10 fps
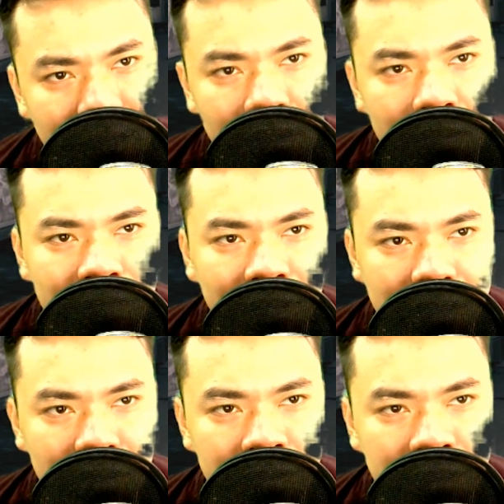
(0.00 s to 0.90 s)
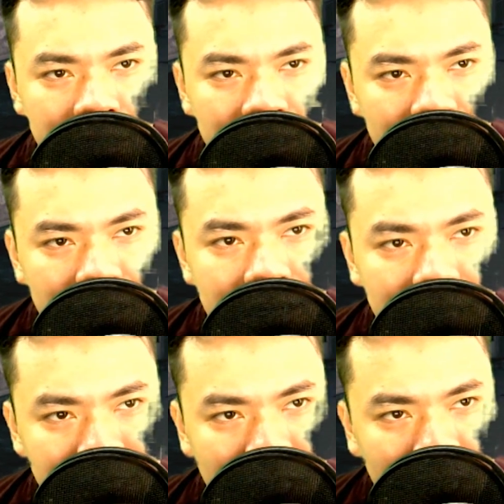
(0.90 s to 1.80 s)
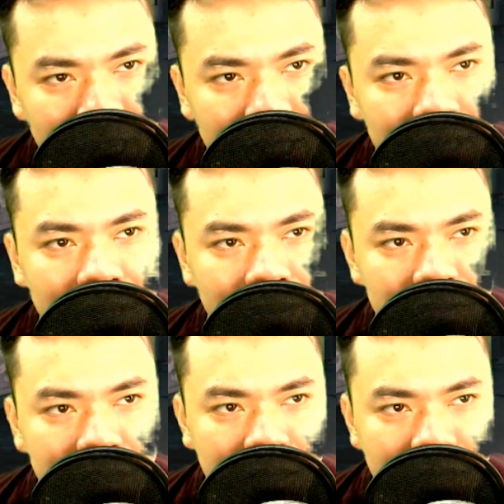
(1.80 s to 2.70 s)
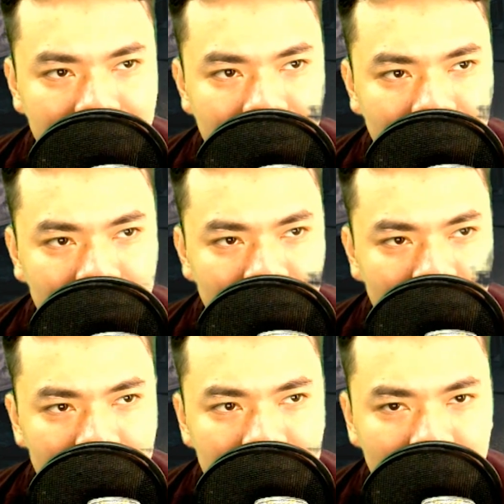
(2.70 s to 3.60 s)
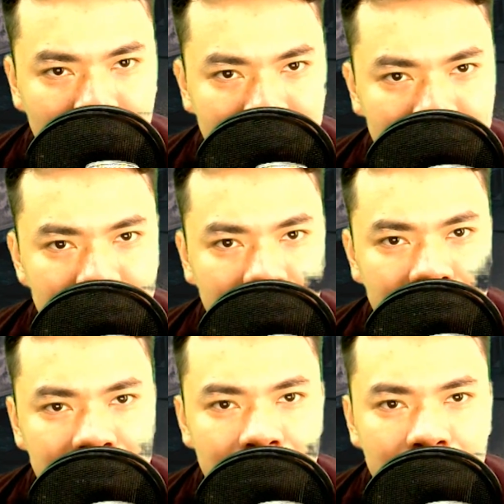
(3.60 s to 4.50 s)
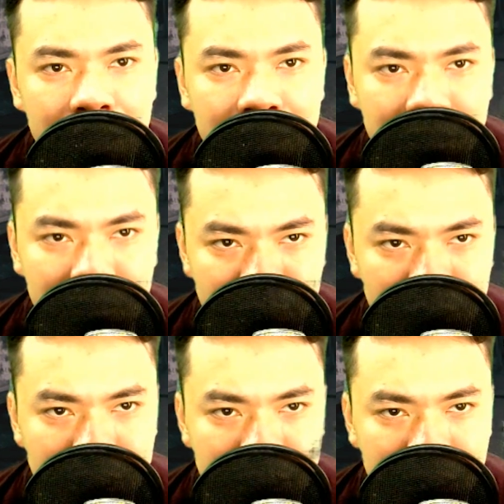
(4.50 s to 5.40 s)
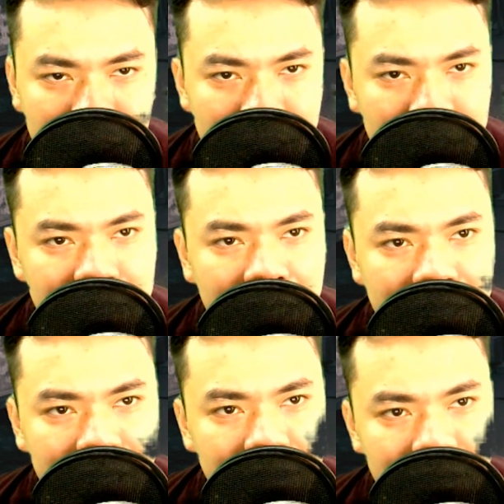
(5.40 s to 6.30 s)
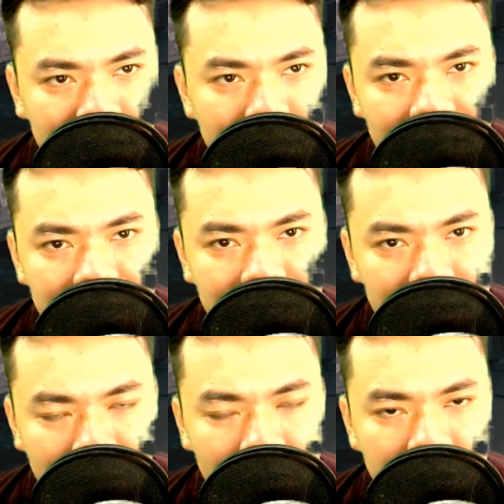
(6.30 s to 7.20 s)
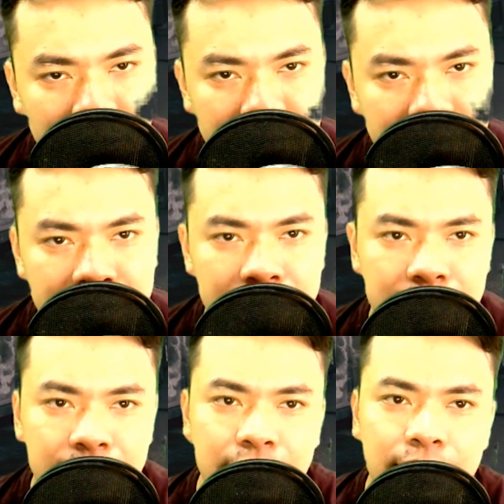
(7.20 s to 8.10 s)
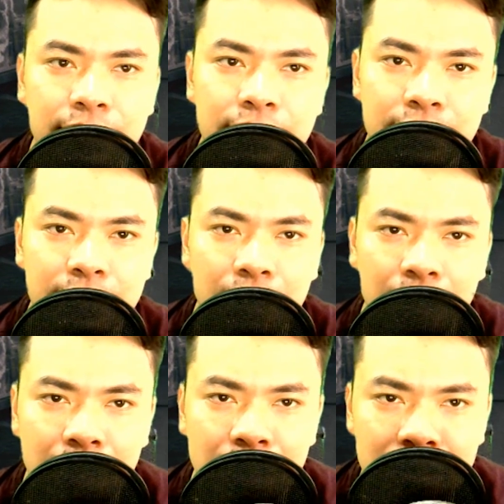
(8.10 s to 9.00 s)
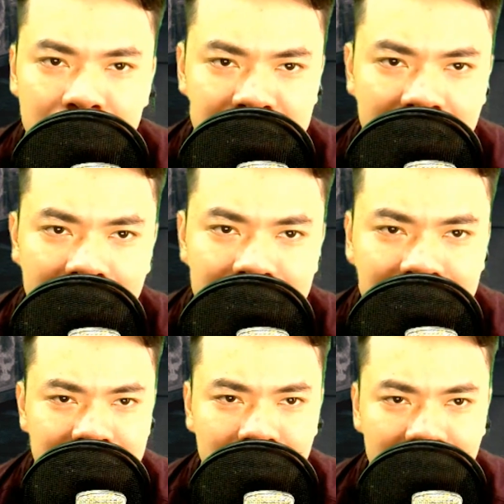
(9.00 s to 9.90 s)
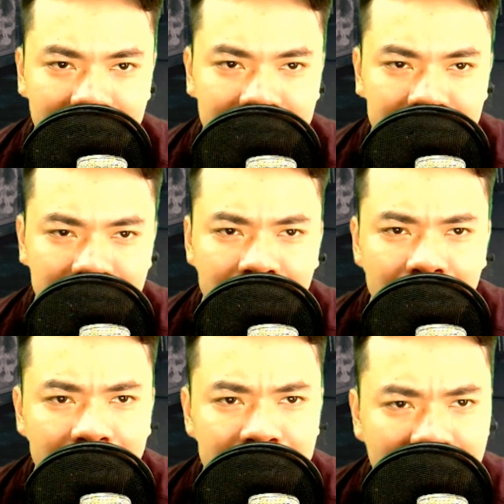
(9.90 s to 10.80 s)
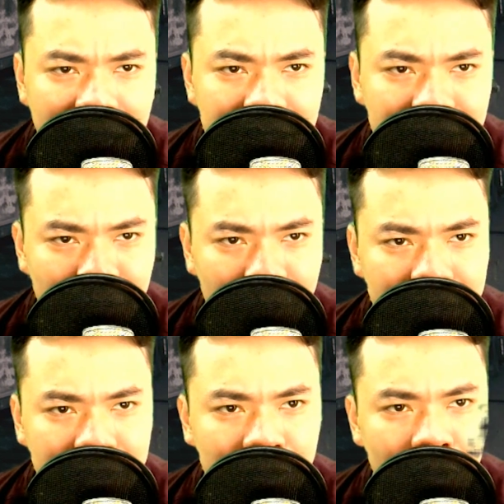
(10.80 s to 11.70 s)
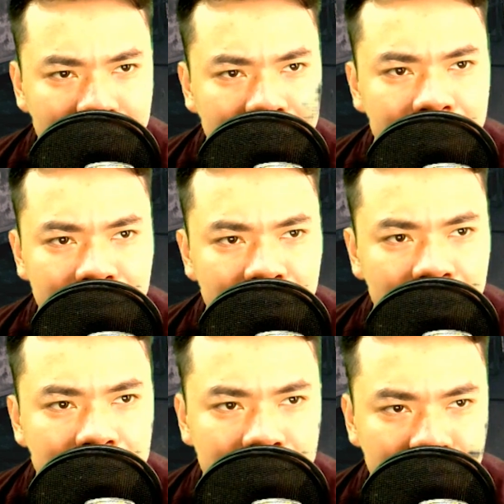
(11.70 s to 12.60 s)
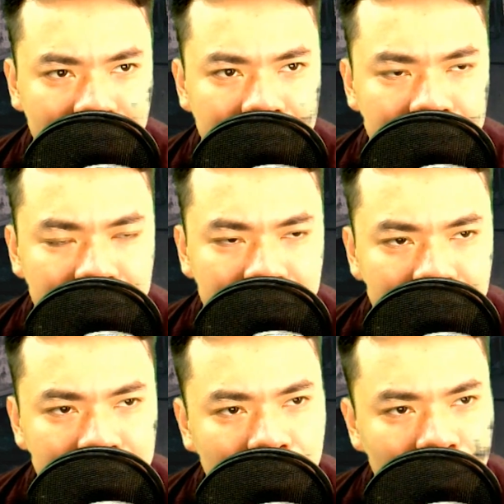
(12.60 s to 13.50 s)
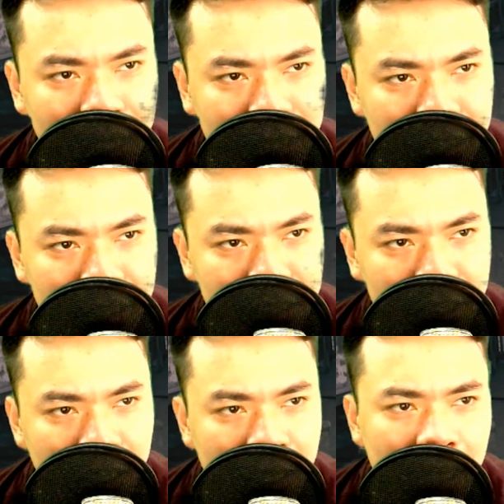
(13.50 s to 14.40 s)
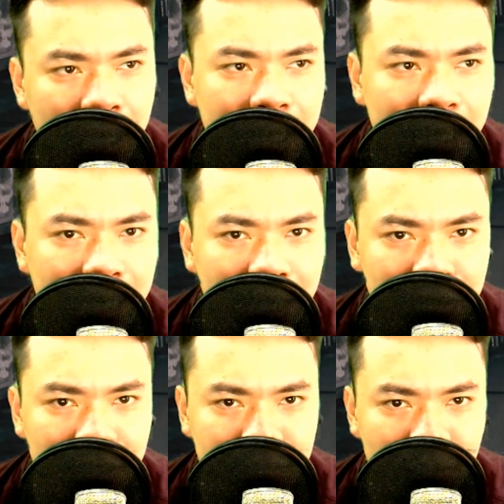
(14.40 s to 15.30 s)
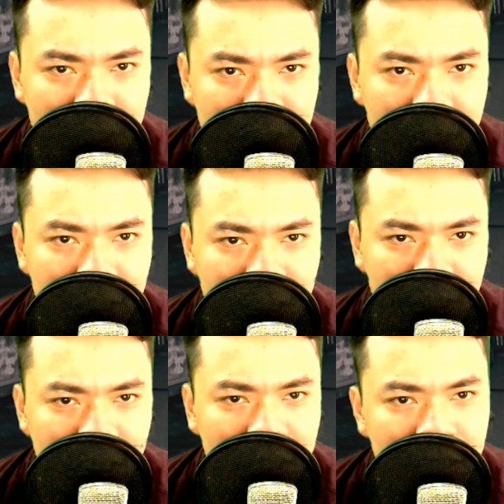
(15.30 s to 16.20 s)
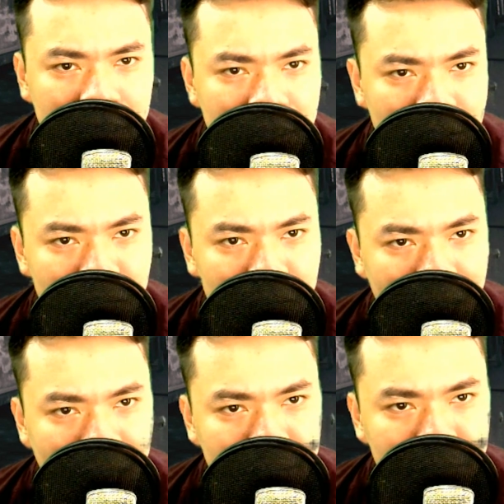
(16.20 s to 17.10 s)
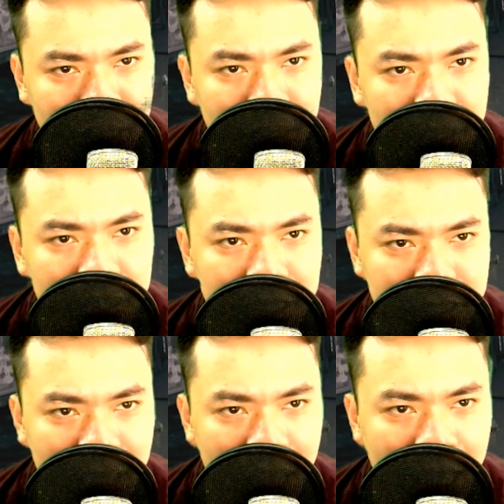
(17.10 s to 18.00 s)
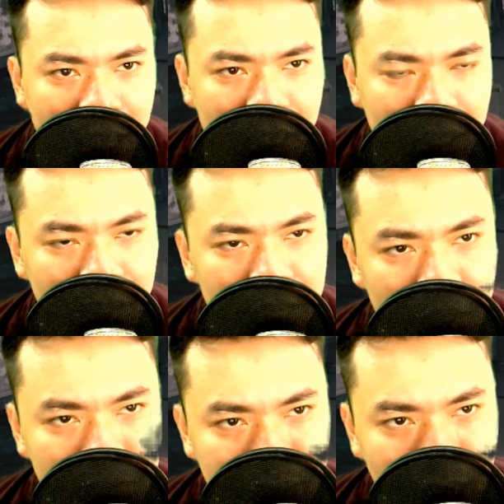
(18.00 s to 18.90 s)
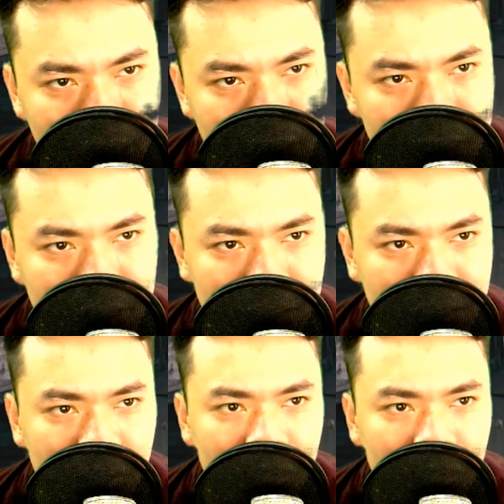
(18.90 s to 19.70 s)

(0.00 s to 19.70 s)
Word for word: Dứt lời, tôi nhặt lên một đoạn xương cánh tay đã mục nát, đại khái chỉ to bằng một hạt lạc, nhưng a đê en trong đó khẳng định vẫn còn tồn tại. Điều này là rồi. Sau khi lấy được xương, tôi mới vừa nhảy ra khỏi hố, Bỗng nhiên thoáng nhìn xa xa trong bụi cỏ, như là ánh lên một ánh đèn. Ai?